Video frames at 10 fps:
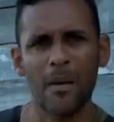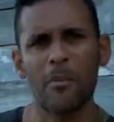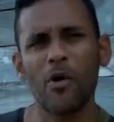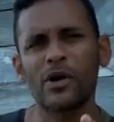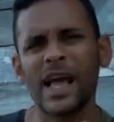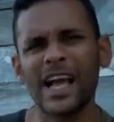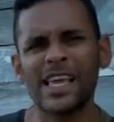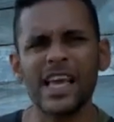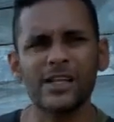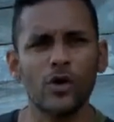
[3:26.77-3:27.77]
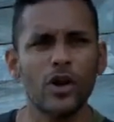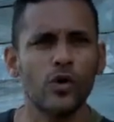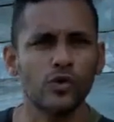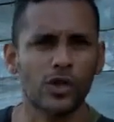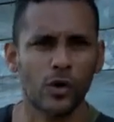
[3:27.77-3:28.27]
porque a quien no le
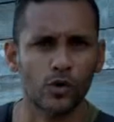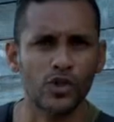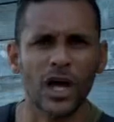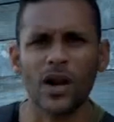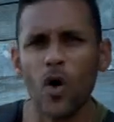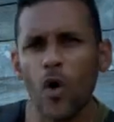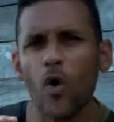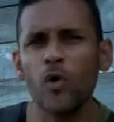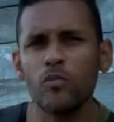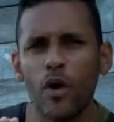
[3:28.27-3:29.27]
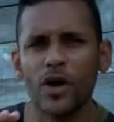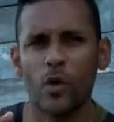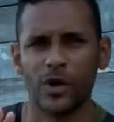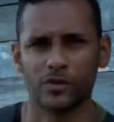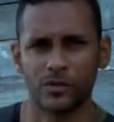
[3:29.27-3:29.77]
gusta escuchar un buen
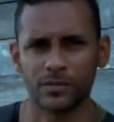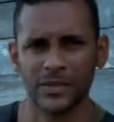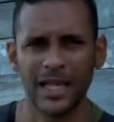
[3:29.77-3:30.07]
cuento.